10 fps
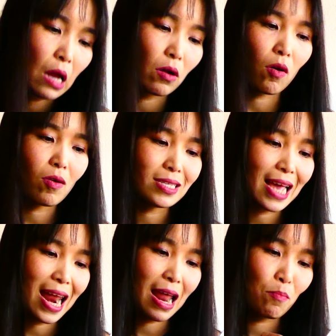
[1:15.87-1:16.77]
Nó có
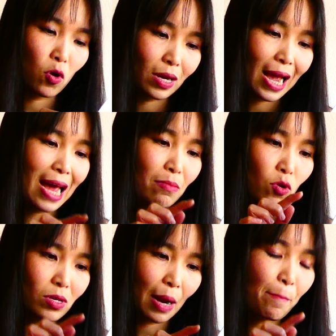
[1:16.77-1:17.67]
giá là
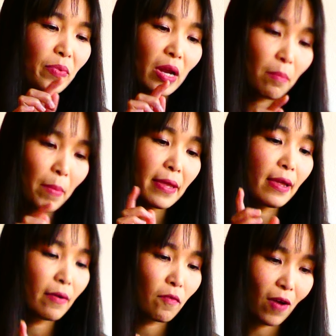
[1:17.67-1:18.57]

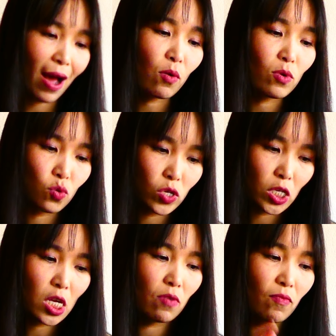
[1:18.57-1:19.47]
1.199 franc của Thụy
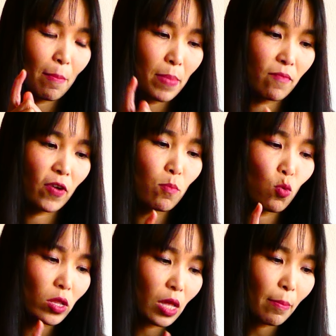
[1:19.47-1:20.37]
Sĩ và mình phải
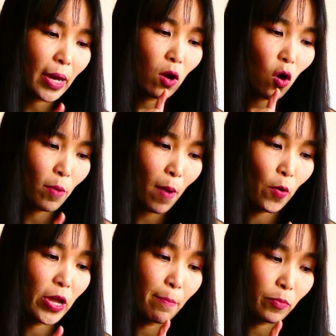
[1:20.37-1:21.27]
mua thêm cái gói
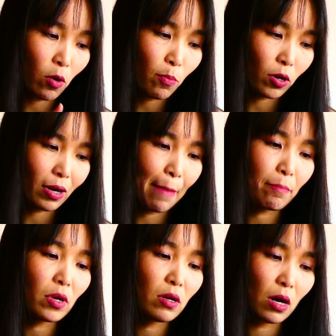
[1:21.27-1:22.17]
bảo hiểm cho một
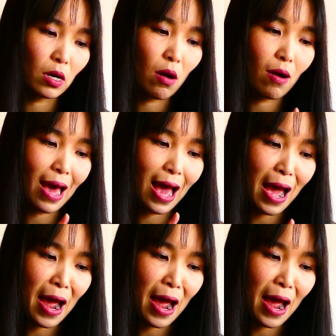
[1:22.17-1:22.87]
năm nữa, đó là